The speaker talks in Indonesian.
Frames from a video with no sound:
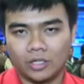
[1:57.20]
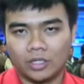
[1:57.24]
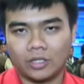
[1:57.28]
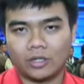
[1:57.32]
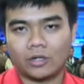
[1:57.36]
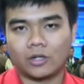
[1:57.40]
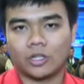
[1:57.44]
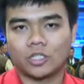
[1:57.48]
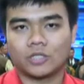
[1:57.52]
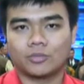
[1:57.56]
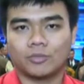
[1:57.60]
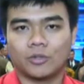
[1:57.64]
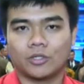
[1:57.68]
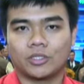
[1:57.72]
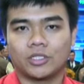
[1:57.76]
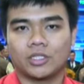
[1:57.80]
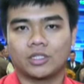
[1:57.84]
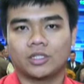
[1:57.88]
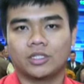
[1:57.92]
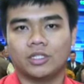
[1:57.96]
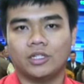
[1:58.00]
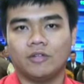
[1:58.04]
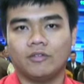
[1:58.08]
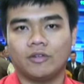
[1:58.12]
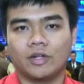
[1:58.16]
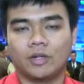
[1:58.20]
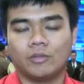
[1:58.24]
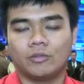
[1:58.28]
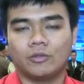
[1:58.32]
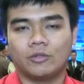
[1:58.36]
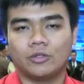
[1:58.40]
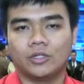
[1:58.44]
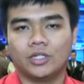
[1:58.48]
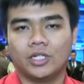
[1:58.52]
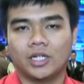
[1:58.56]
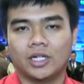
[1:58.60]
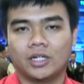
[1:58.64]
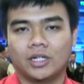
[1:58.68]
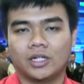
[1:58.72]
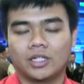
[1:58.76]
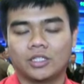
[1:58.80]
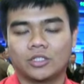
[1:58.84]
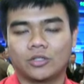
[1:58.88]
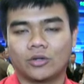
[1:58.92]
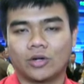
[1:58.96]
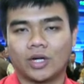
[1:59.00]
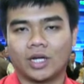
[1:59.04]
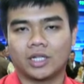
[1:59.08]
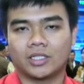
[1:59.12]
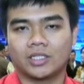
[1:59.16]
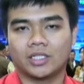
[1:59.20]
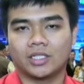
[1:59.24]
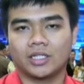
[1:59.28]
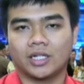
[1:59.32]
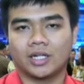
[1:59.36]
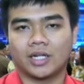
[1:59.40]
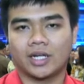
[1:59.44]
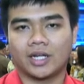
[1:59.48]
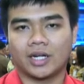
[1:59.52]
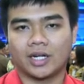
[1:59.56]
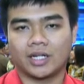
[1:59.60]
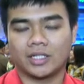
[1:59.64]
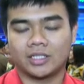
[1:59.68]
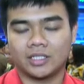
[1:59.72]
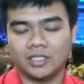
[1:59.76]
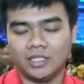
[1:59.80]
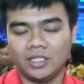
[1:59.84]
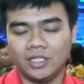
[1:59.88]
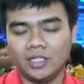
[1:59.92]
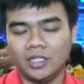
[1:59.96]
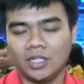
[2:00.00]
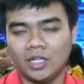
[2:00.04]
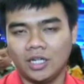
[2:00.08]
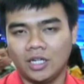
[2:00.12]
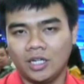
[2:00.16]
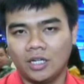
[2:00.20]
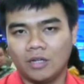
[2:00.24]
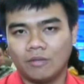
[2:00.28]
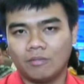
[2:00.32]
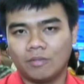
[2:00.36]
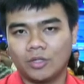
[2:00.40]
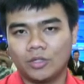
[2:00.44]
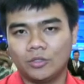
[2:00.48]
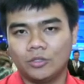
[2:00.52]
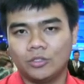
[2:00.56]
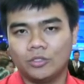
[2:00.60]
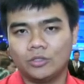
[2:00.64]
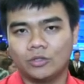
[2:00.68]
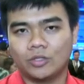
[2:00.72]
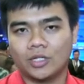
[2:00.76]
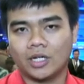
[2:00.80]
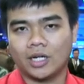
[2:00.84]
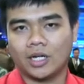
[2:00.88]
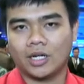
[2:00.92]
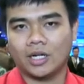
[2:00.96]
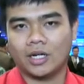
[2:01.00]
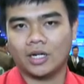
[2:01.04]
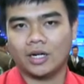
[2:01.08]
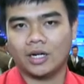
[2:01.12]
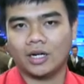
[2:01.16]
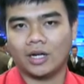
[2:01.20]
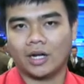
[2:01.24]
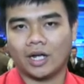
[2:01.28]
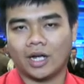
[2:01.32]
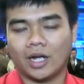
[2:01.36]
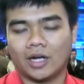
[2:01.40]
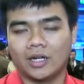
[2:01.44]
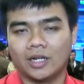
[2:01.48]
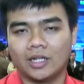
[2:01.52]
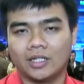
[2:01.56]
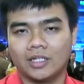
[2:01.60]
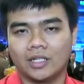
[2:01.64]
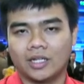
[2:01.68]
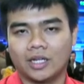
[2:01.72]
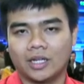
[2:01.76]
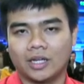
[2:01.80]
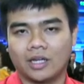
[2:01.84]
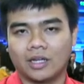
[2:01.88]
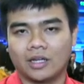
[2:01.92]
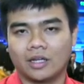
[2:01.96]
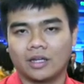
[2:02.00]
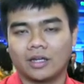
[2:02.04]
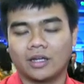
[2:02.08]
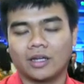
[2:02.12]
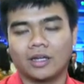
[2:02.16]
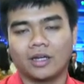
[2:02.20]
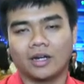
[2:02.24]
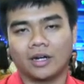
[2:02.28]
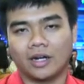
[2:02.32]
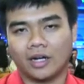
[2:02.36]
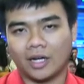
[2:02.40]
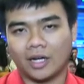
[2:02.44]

golden cross positif, kemudian dari stokastik dan RSI menunjukkan adanya